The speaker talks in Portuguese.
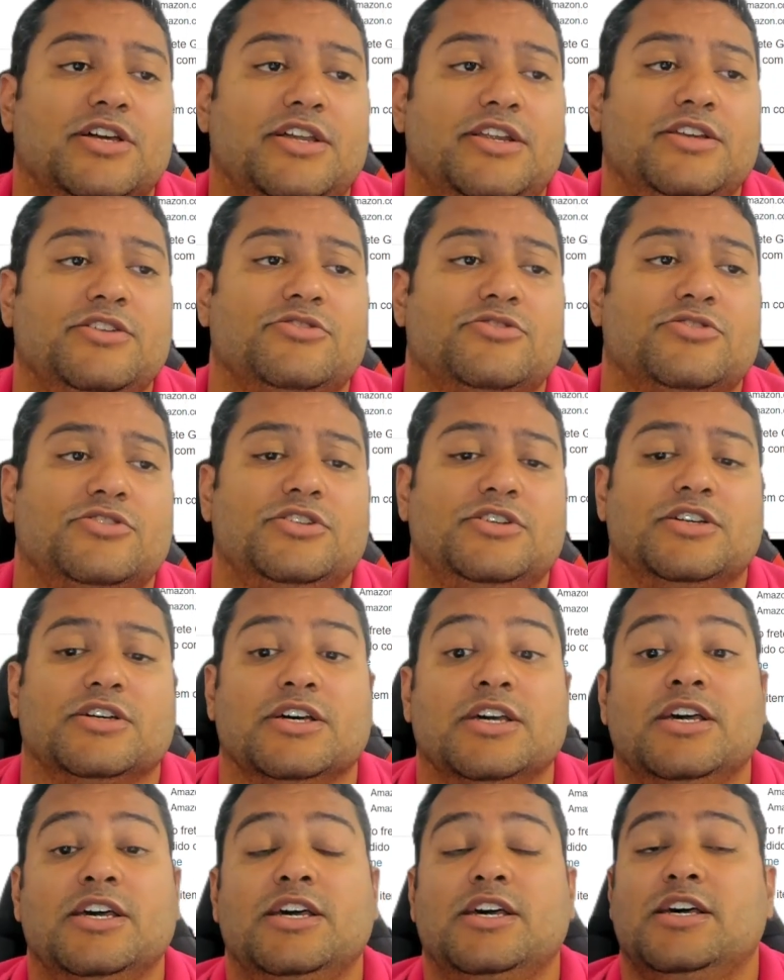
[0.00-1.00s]
de
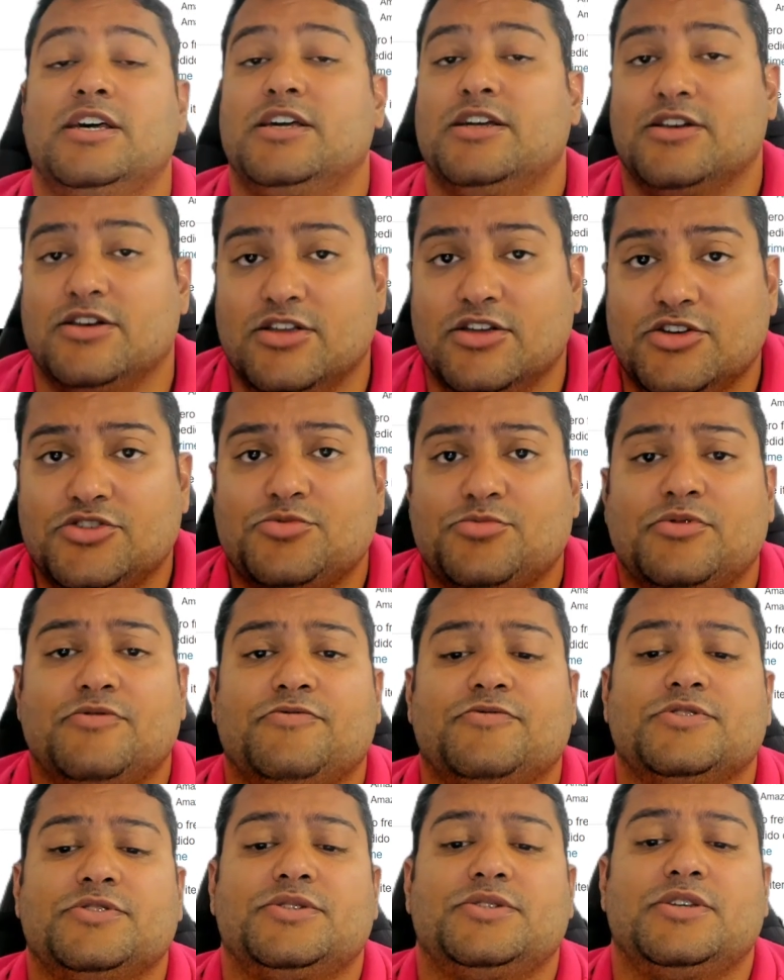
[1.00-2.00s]
garantia. Deixo para
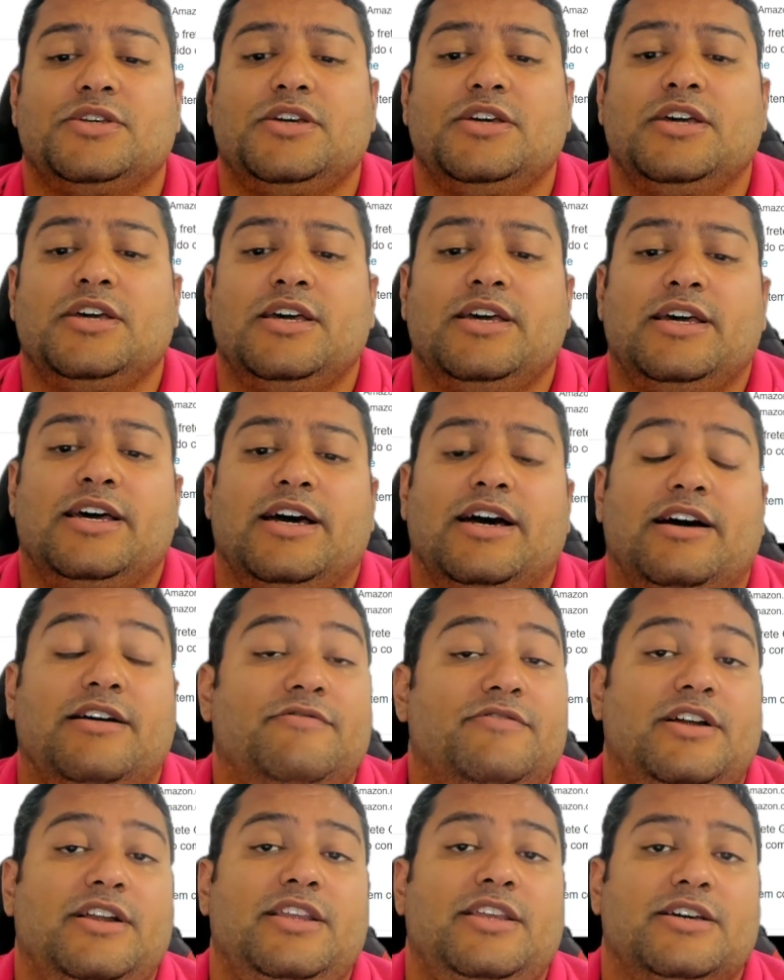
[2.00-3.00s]
você
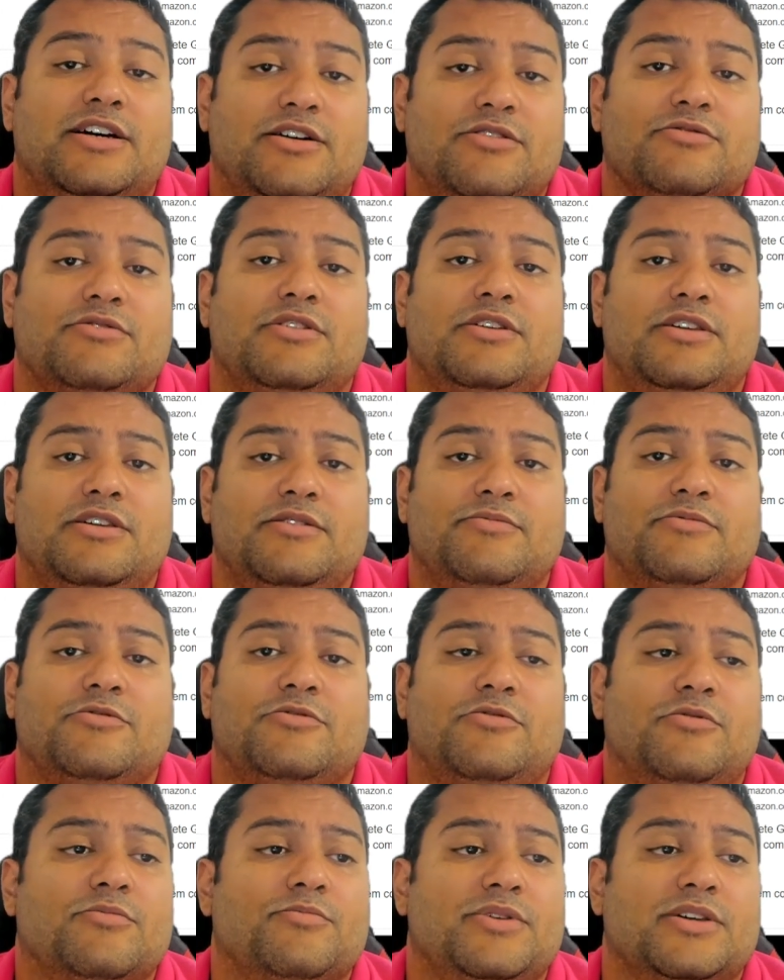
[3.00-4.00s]
avaliar o que, que
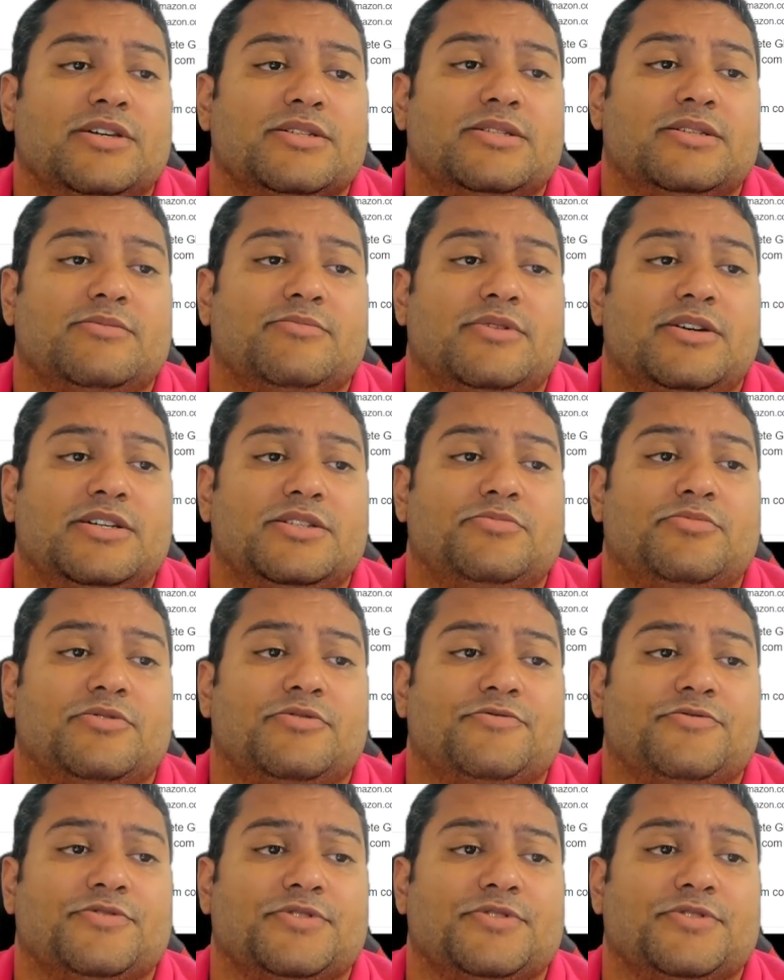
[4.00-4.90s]
compensa mais para